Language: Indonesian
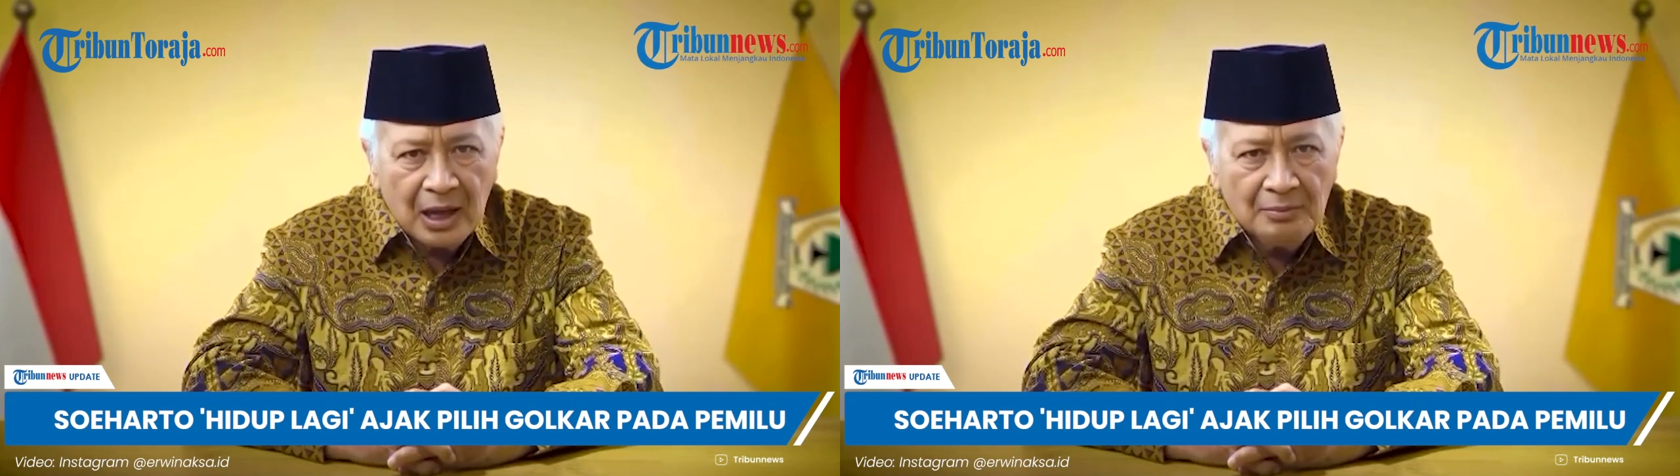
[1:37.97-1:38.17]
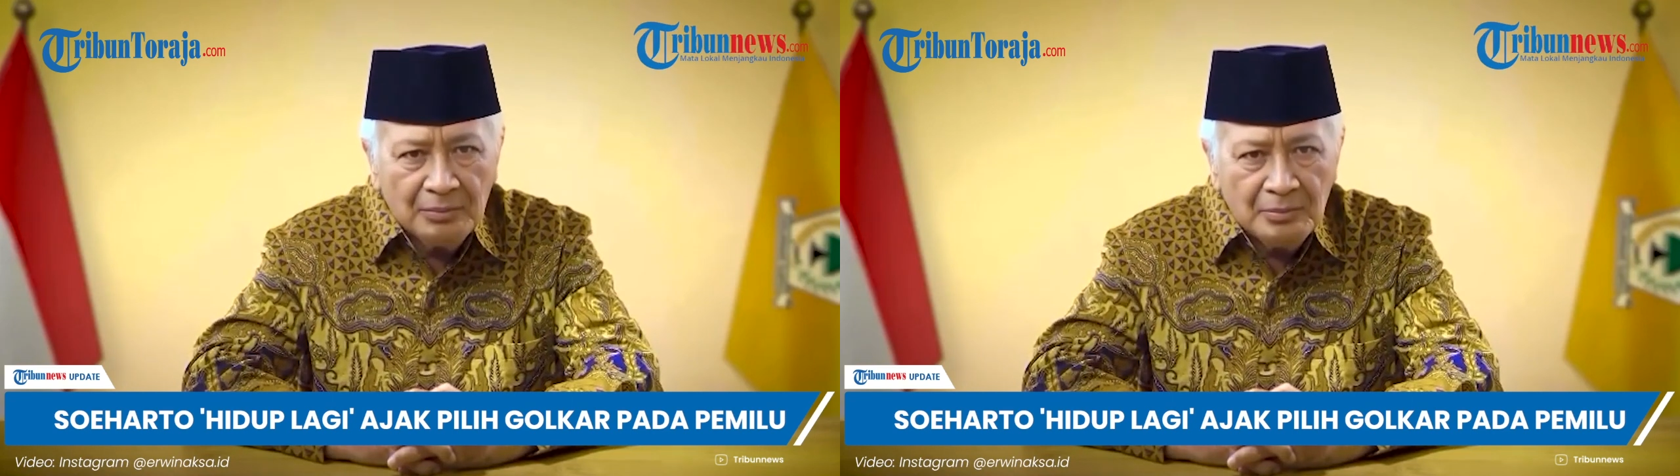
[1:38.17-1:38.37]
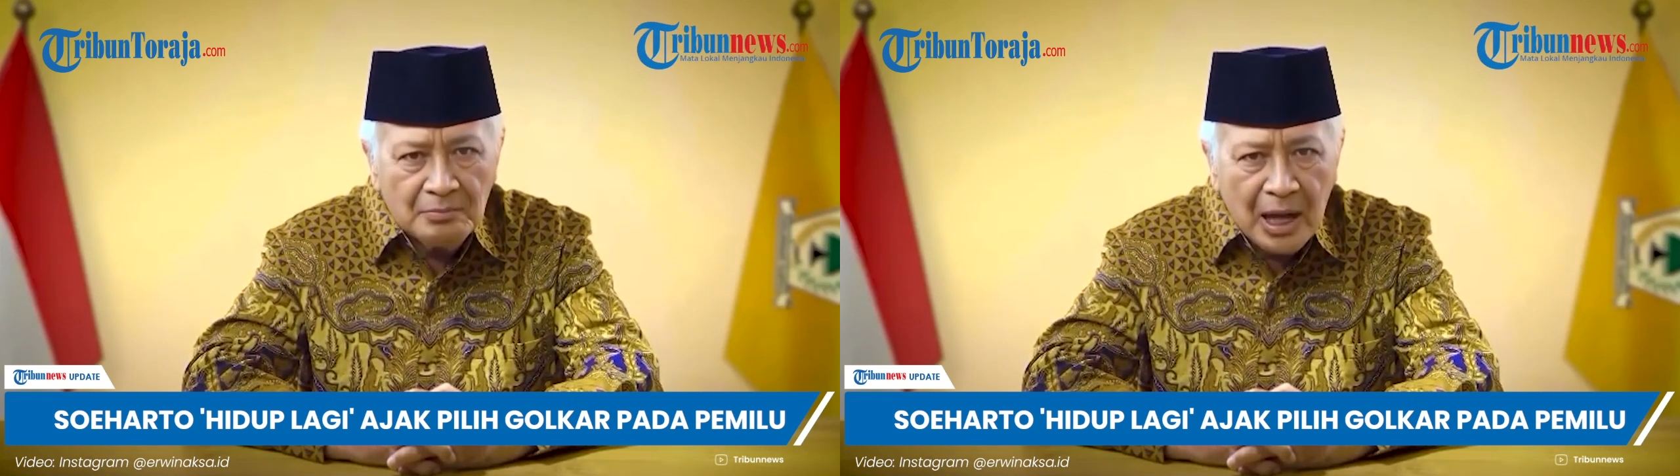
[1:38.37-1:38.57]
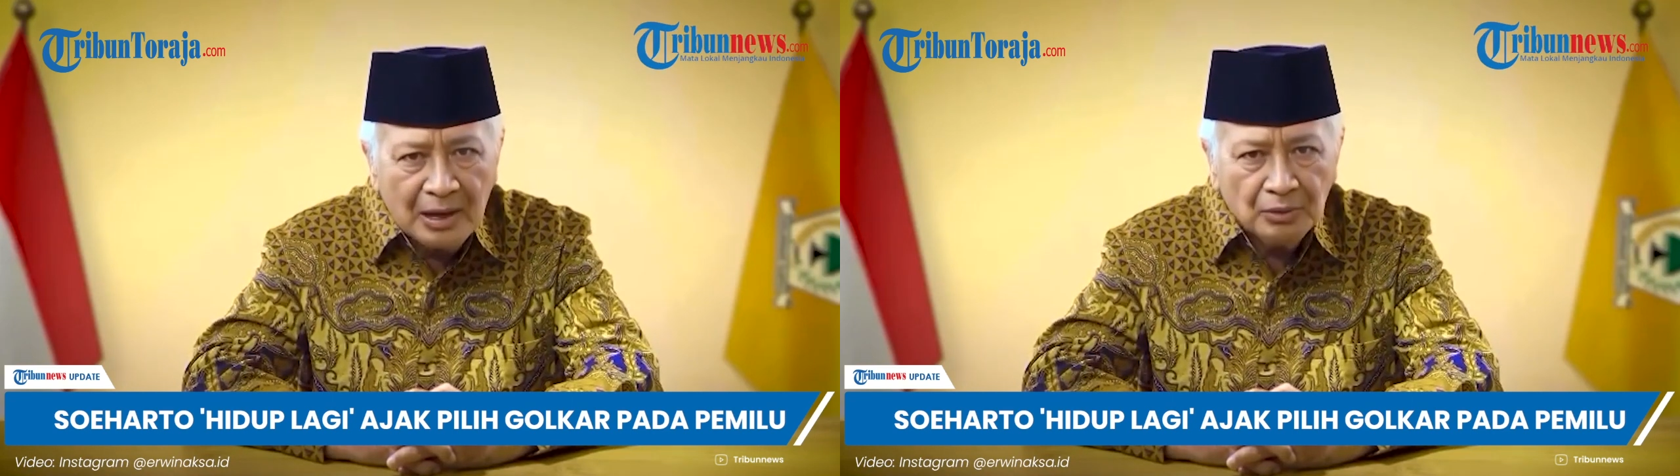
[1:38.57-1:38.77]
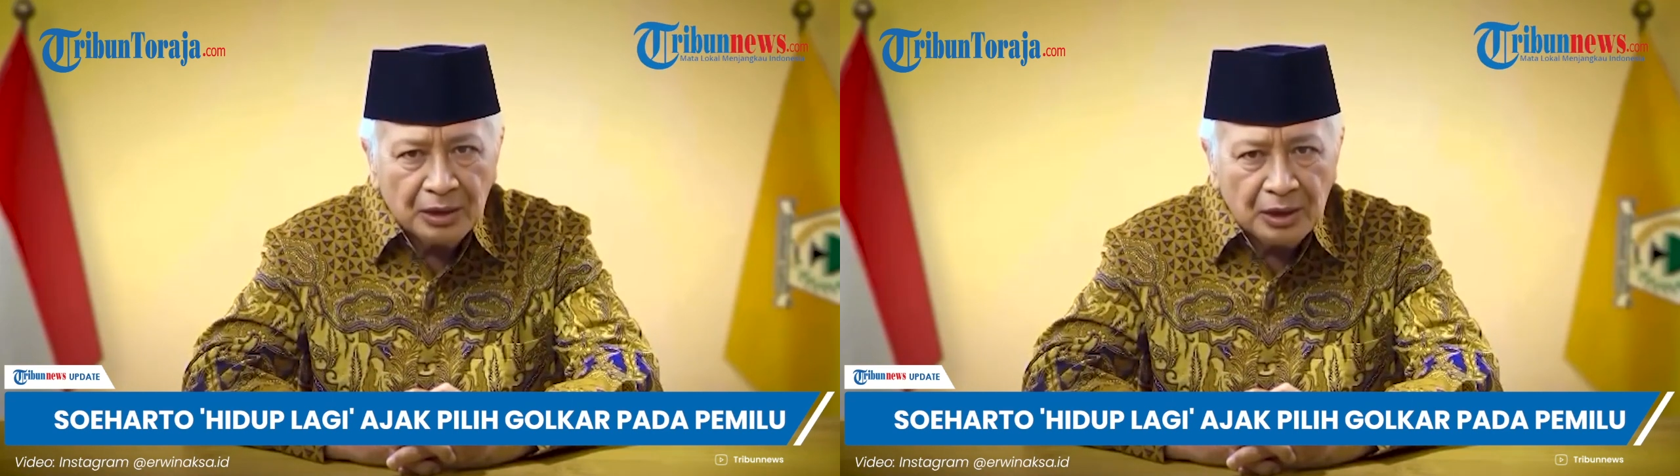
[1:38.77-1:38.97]
adalah
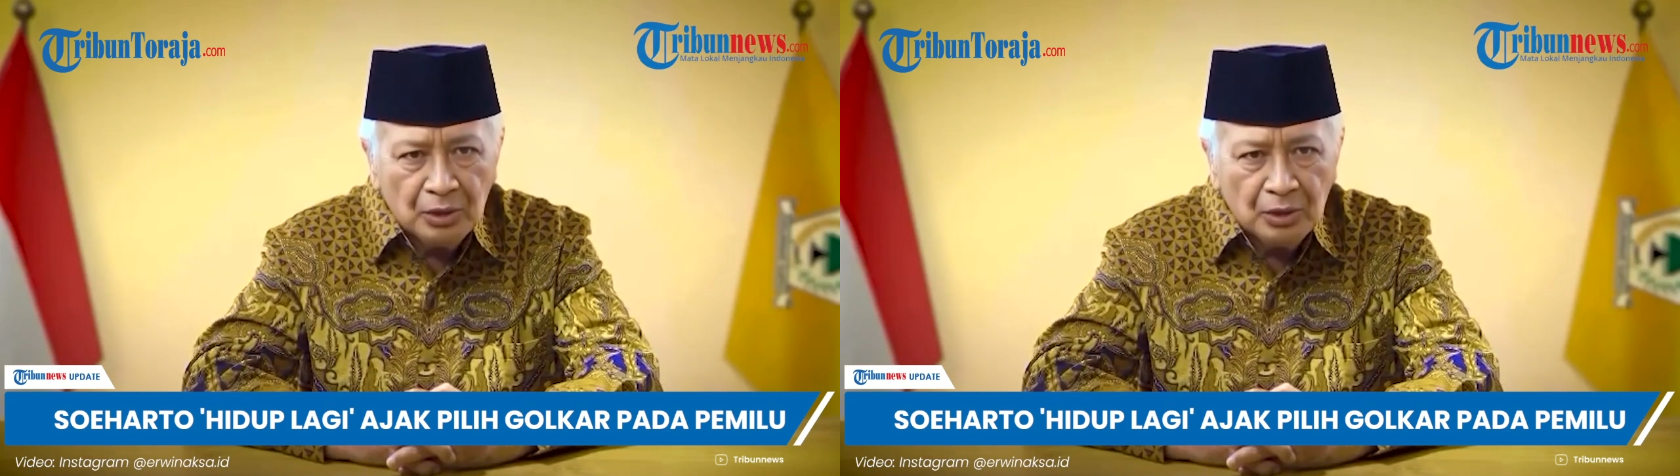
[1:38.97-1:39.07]
membangun